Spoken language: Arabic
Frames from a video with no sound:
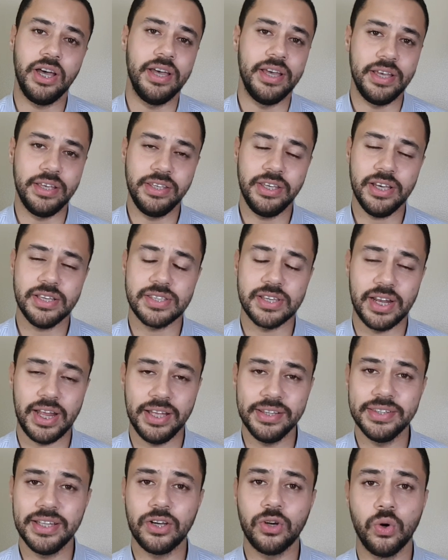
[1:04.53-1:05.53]
يحصل
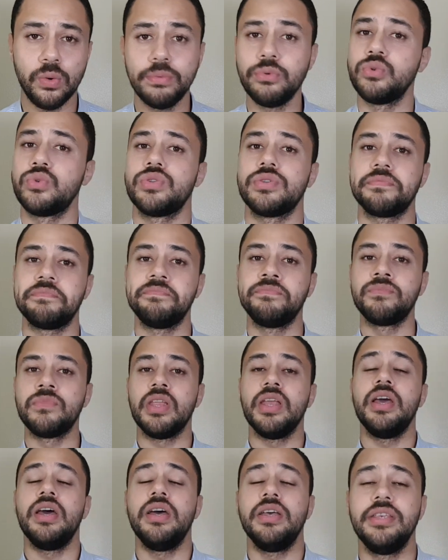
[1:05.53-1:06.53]
عندك هبوط
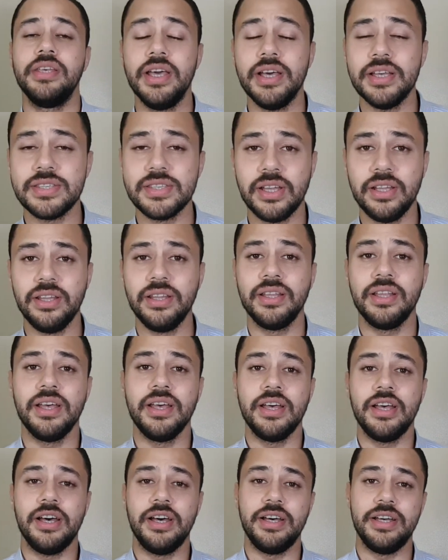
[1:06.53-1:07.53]
يحصل
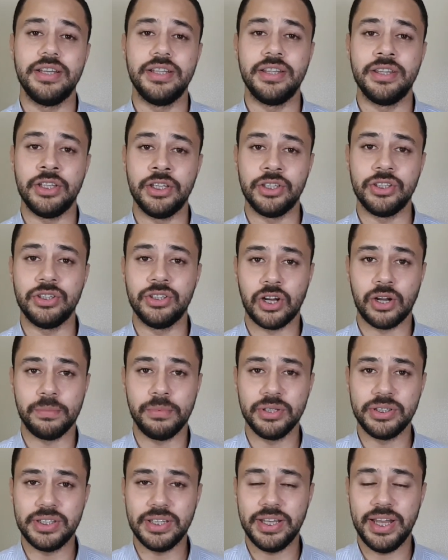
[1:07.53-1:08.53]
ان
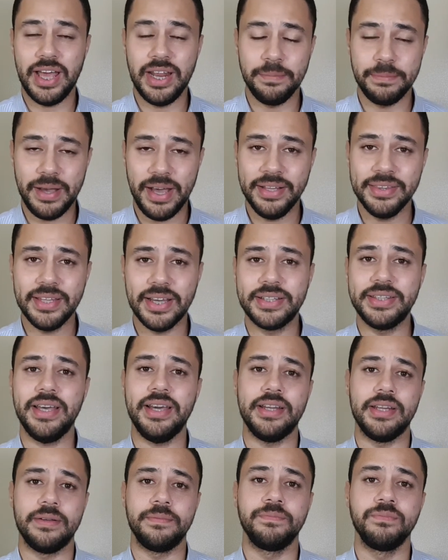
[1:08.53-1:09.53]
ضربات القلب عندك
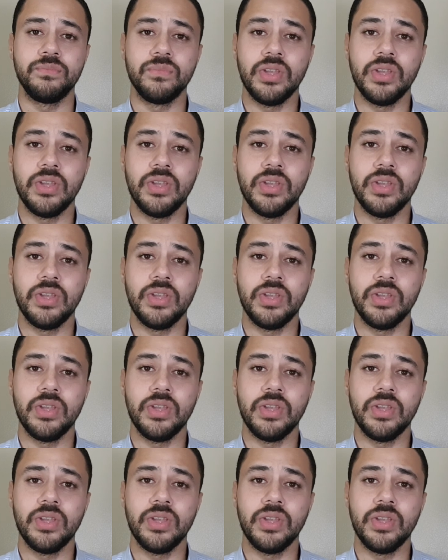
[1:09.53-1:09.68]
تعلى